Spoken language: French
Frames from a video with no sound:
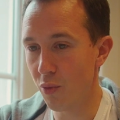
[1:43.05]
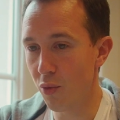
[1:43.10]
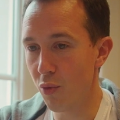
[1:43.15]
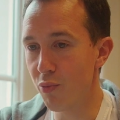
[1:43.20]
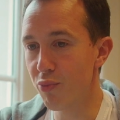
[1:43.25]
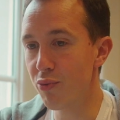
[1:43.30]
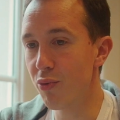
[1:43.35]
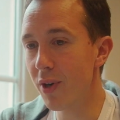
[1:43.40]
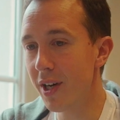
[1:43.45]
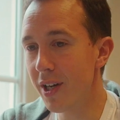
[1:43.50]

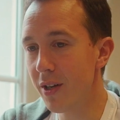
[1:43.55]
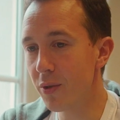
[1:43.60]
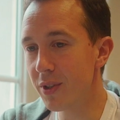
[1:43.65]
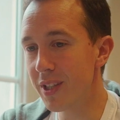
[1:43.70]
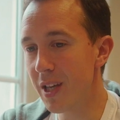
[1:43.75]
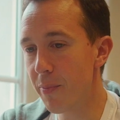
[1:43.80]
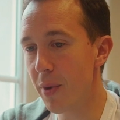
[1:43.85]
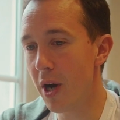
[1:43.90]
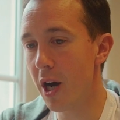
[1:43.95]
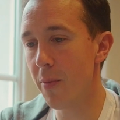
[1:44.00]
on pourrait au
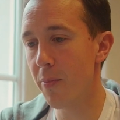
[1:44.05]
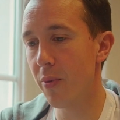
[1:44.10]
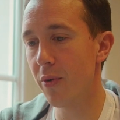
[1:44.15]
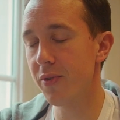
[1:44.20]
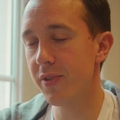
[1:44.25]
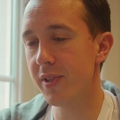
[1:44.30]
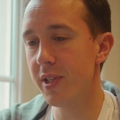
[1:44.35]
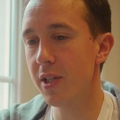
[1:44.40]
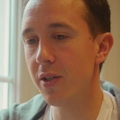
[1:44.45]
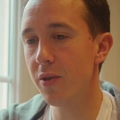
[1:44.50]
départ
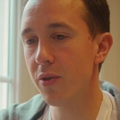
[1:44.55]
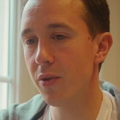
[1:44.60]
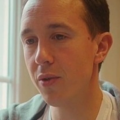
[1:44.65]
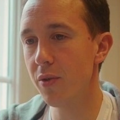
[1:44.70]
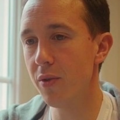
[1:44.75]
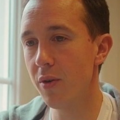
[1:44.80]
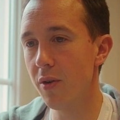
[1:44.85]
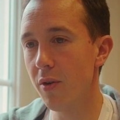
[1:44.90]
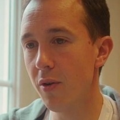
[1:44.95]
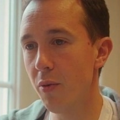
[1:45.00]
penser
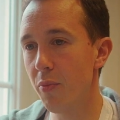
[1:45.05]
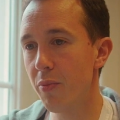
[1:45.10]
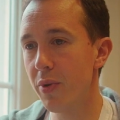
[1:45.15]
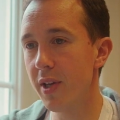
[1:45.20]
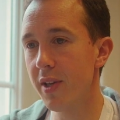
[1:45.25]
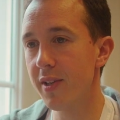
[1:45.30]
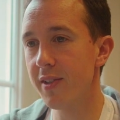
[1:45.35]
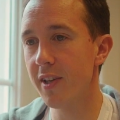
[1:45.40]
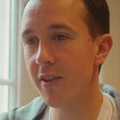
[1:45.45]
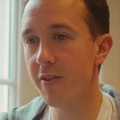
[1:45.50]
que
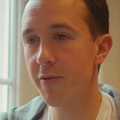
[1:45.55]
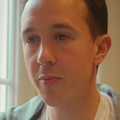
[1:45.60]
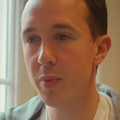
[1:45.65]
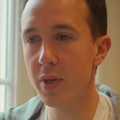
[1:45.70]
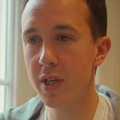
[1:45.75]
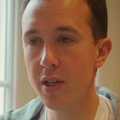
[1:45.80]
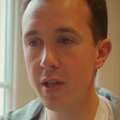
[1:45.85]
PSFP,